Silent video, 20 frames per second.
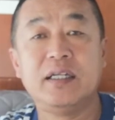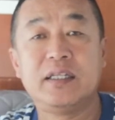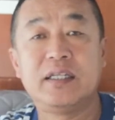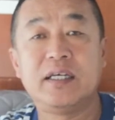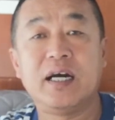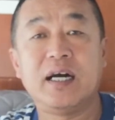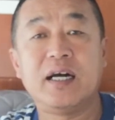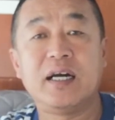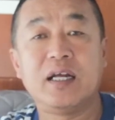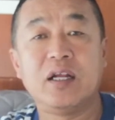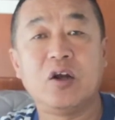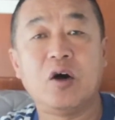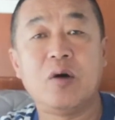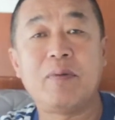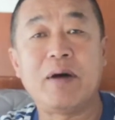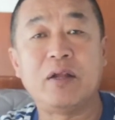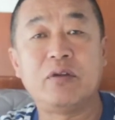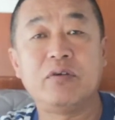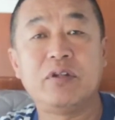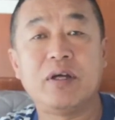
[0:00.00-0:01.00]
第二呢老
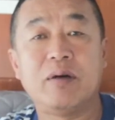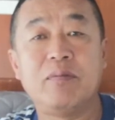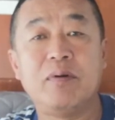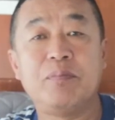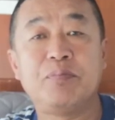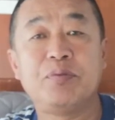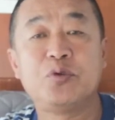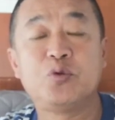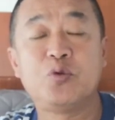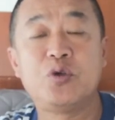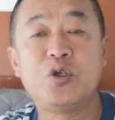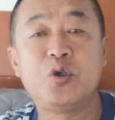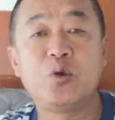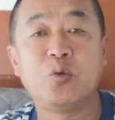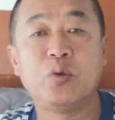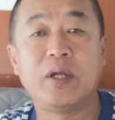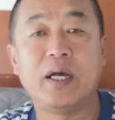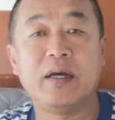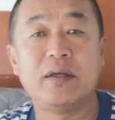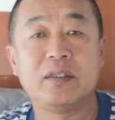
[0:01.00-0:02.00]
板对咱们不尊
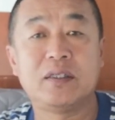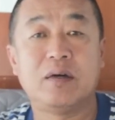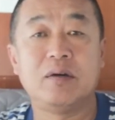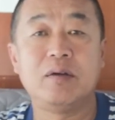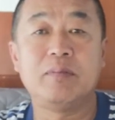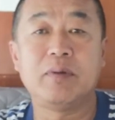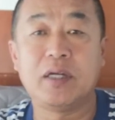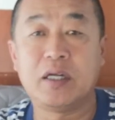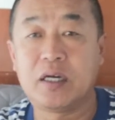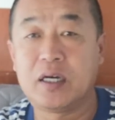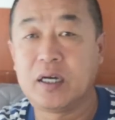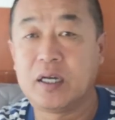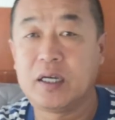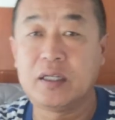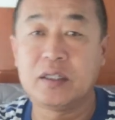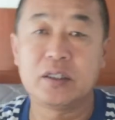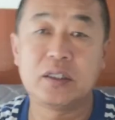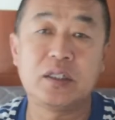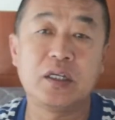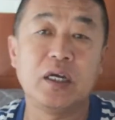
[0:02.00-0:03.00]
重的，咱们就把它给
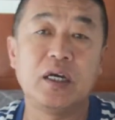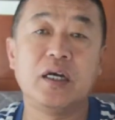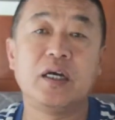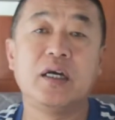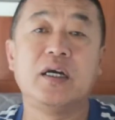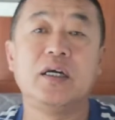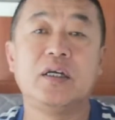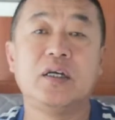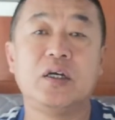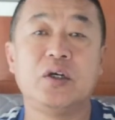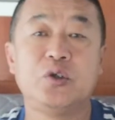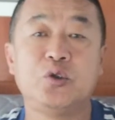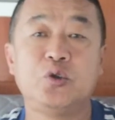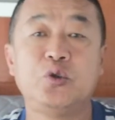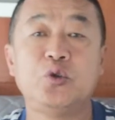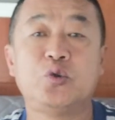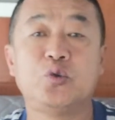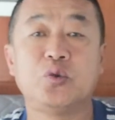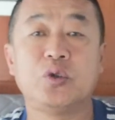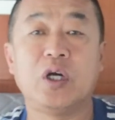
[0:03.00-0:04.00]
呃
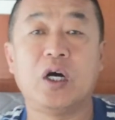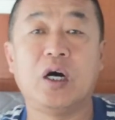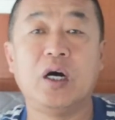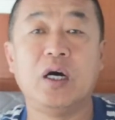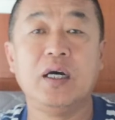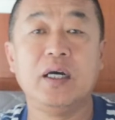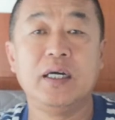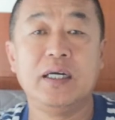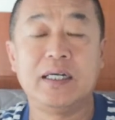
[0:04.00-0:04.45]
去除掉。